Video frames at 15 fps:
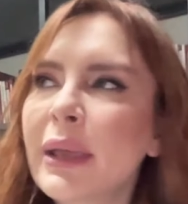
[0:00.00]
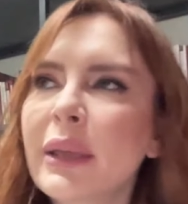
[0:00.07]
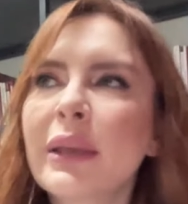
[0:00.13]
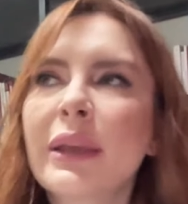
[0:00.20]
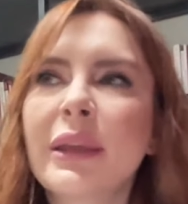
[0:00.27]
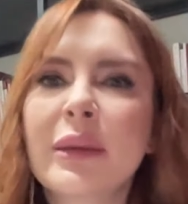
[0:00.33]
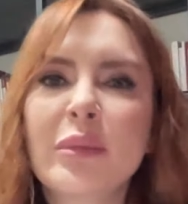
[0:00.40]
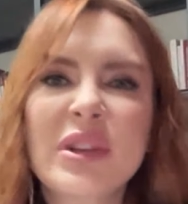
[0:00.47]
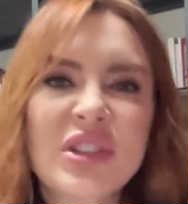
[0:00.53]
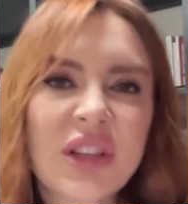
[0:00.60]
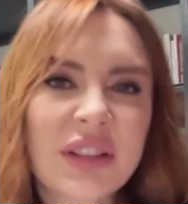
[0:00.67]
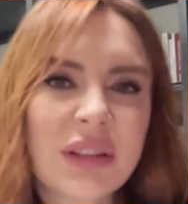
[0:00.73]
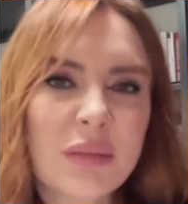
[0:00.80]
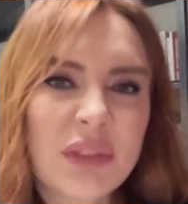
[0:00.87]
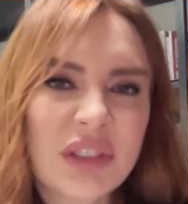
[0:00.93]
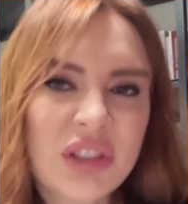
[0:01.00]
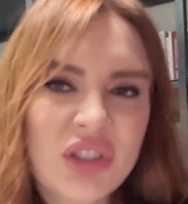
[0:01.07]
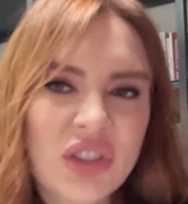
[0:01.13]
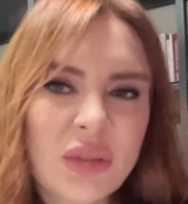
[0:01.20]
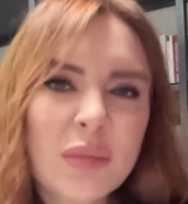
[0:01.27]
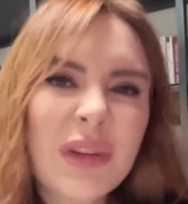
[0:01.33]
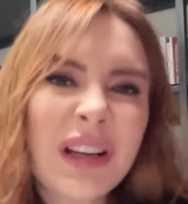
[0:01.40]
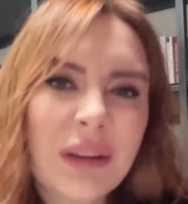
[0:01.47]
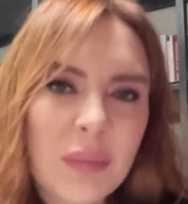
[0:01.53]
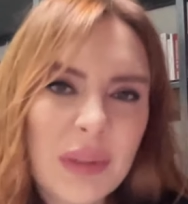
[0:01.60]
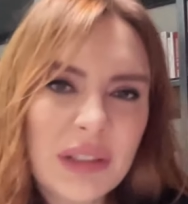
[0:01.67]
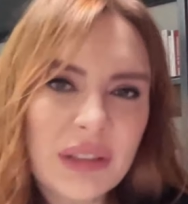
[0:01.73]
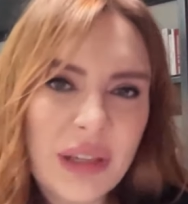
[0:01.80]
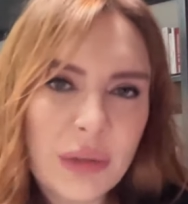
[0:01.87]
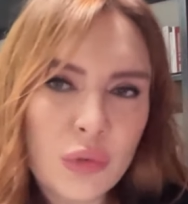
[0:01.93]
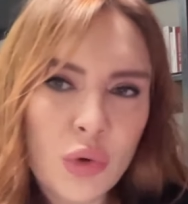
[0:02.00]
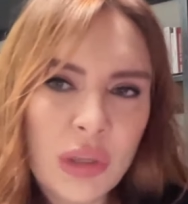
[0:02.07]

E, Başak Demirtaş'a da bırakmadılar